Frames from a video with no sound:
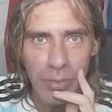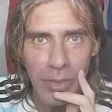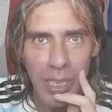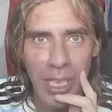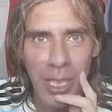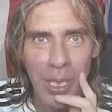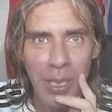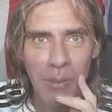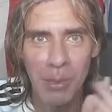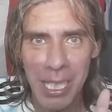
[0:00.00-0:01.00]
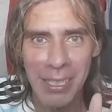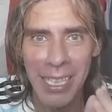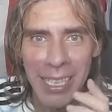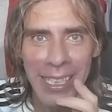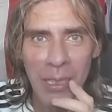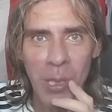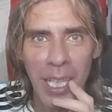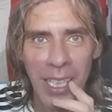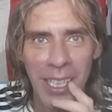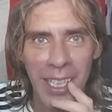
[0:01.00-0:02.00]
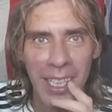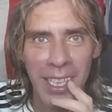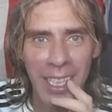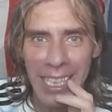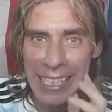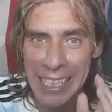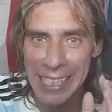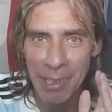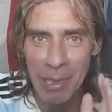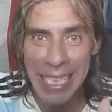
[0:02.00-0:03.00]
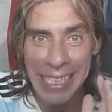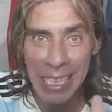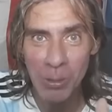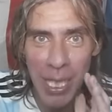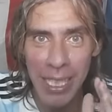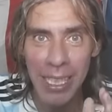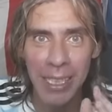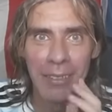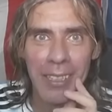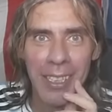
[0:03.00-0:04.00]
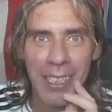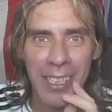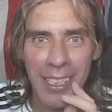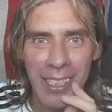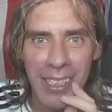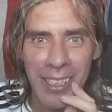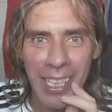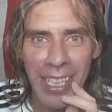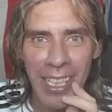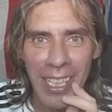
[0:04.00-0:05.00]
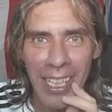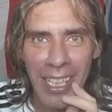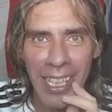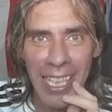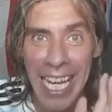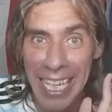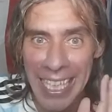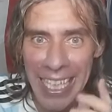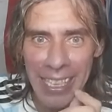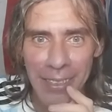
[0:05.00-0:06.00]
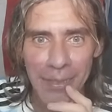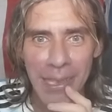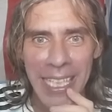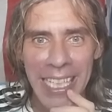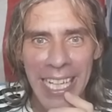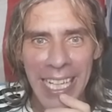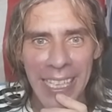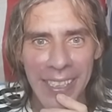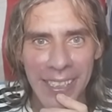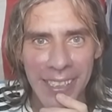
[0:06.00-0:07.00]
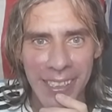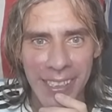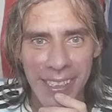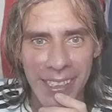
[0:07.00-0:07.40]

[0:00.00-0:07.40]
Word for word: y me voy a hacer el tatuaje. Así que se viene tatuaje de el águila mexicana. ¡Viva